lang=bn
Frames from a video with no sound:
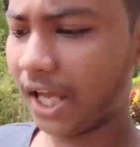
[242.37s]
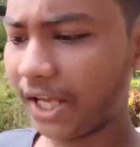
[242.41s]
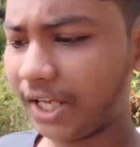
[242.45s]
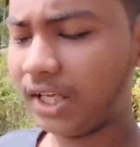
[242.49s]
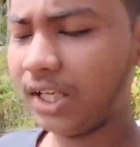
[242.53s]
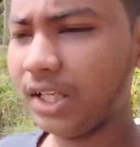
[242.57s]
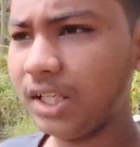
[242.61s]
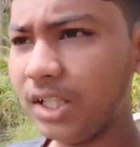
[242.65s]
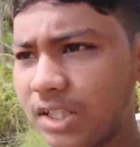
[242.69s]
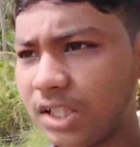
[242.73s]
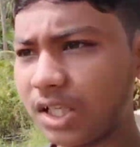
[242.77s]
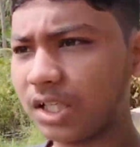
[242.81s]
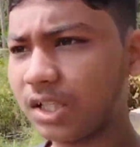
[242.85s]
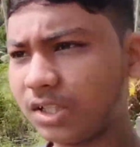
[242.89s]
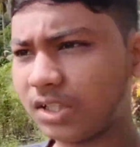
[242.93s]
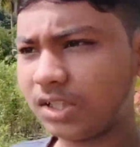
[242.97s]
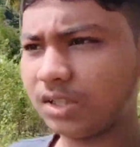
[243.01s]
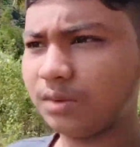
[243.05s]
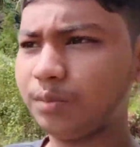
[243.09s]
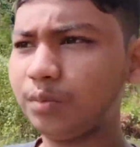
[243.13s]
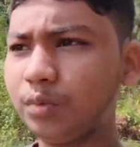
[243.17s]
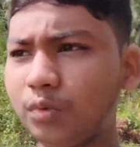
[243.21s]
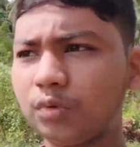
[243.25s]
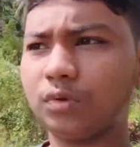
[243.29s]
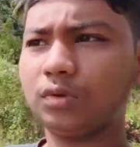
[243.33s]
সাইকেল নিয়ে যাচ্ছে
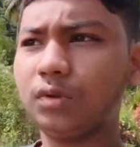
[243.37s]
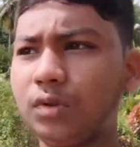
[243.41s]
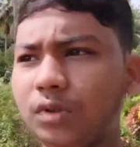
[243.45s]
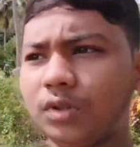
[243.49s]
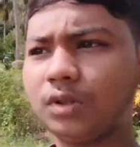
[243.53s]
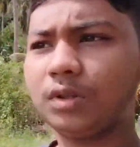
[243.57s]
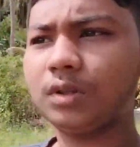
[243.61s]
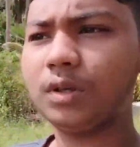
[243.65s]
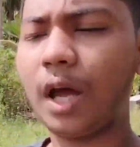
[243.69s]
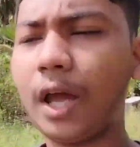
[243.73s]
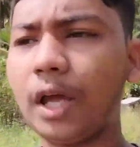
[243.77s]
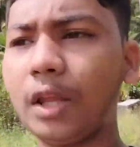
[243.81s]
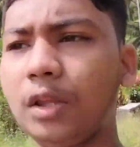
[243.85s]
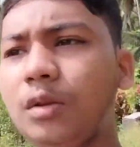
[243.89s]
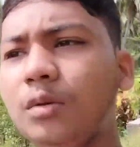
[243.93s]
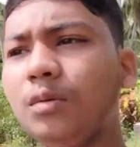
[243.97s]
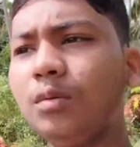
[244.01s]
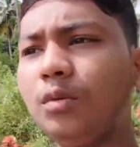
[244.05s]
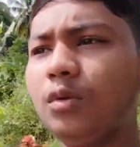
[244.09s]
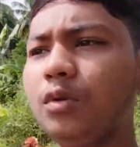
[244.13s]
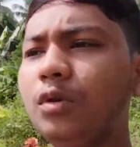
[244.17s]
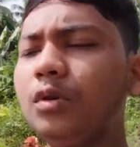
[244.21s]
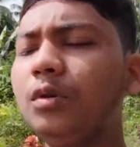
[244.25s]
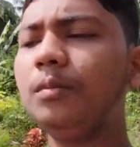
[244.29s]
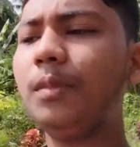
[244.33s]
একদম
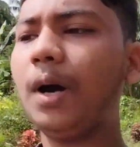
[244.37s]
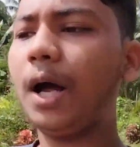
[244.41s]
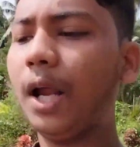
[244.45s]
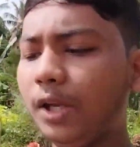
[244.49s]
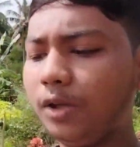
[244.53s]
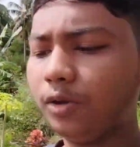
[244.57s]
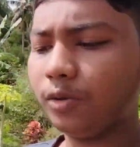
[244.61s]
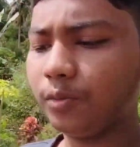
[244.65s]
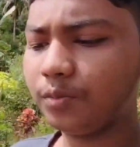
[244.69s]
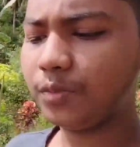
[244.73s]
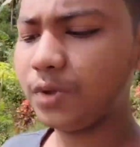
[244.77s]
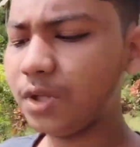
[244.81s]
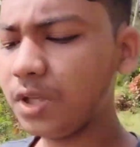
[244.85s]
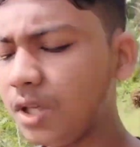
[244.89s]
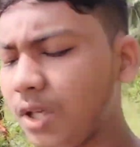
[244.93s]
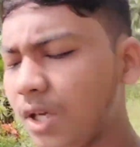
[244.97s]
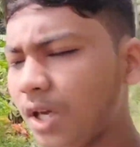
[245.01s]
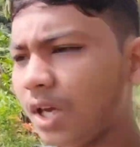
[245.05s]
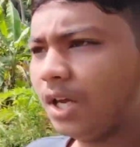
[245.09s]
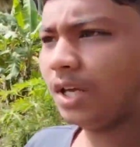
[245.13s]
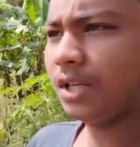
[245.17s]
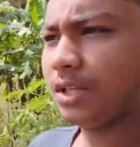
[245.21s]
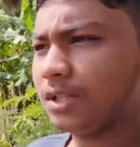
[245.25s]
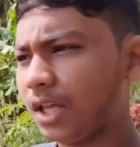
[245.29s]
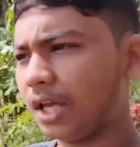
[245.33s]
ওকে বাড়ি অবধি
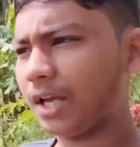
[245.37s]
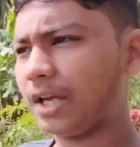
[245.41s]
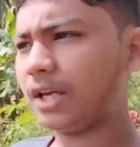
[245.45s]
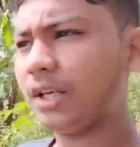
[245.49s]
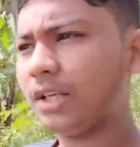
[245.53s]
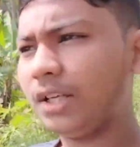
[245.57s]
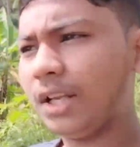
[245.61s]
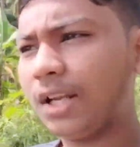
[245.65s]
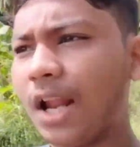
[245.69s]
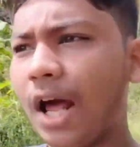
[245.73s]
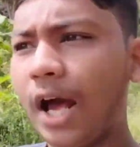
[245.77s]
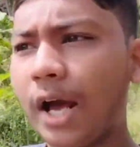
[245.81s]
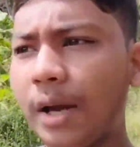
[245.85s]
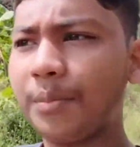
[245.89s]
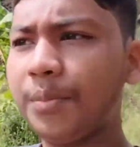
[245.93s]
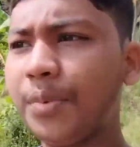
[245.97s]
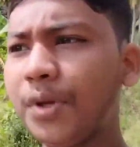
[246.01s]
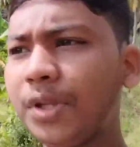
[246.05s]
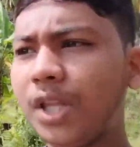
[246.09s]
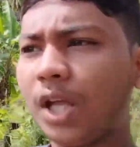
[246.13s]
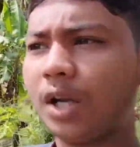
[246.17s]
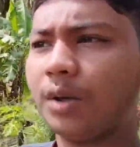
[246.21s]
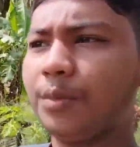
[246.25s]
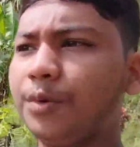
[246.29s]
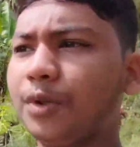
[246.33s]
সাইকেলটা রাখবে
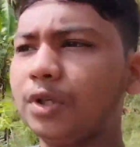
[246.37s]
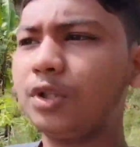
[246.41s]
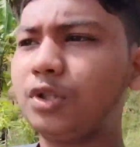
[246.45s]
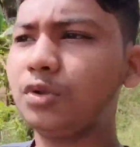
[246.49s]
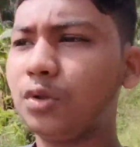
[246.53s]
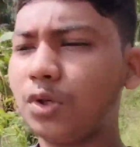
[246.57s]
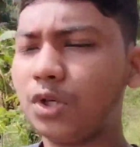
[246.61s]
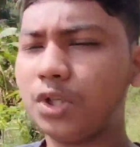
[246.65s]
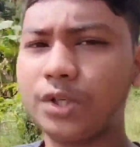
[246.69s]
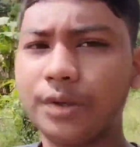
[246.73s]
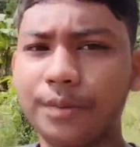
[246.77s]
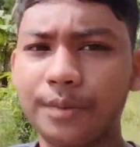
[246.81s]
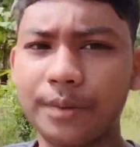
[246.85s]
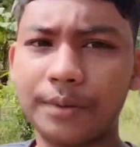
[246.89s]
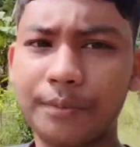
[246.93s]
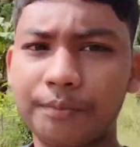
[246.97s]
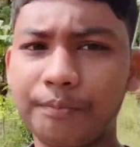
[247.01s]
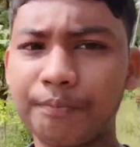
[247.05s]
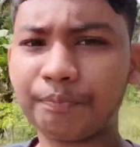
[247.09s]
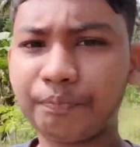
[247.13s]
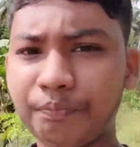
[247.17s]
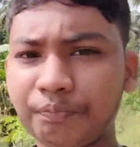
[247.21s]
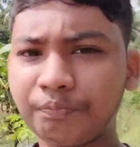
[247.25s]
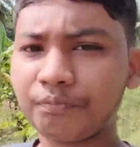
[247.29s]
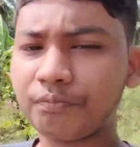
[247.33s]
তারপরে চলে যাবে
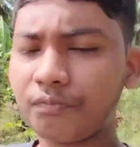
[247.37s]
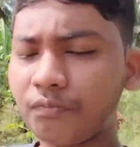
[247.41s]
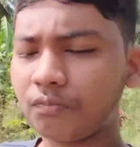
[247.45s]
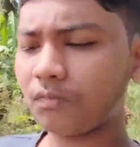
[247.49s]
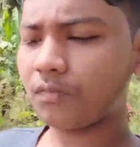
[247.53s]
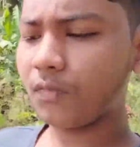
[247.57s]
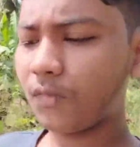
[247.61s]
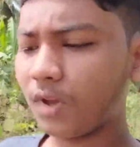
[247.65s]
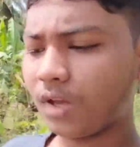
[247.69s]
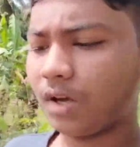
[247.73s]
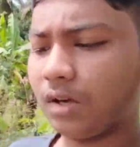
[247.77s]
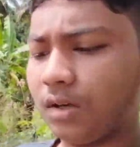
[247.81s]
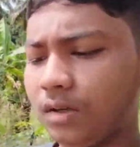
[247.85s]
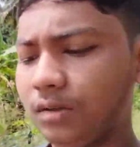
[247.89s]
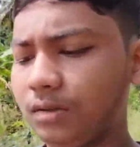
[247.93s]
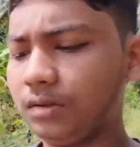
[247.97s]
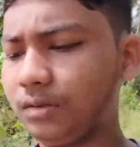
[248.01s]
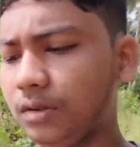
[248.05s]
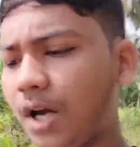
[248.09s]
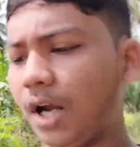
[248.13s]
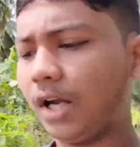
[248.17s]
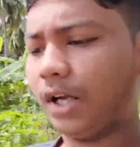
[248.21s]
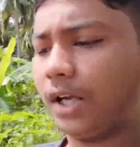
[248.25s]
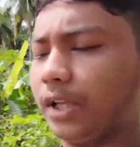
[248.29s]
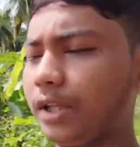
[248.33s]

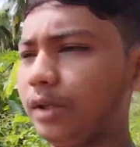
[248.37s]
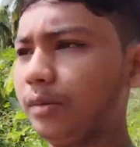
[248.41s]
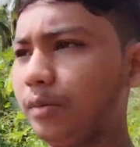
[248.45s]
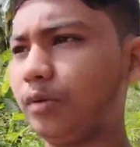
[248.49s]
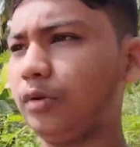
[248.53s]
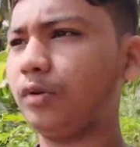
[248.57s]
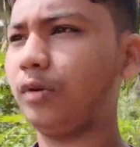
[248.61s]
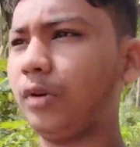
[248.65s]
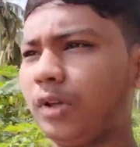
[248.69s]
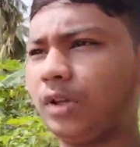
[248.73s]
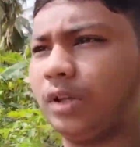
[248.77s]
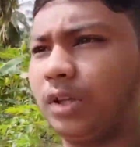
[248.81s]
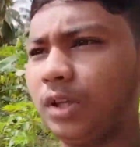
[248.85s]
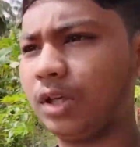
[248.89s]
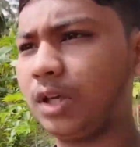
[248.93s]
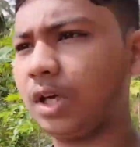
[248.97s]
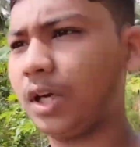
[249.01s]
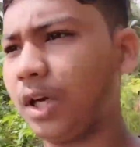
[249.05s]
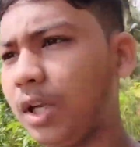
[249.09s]
হাঁটা দেবো ওখান থেকে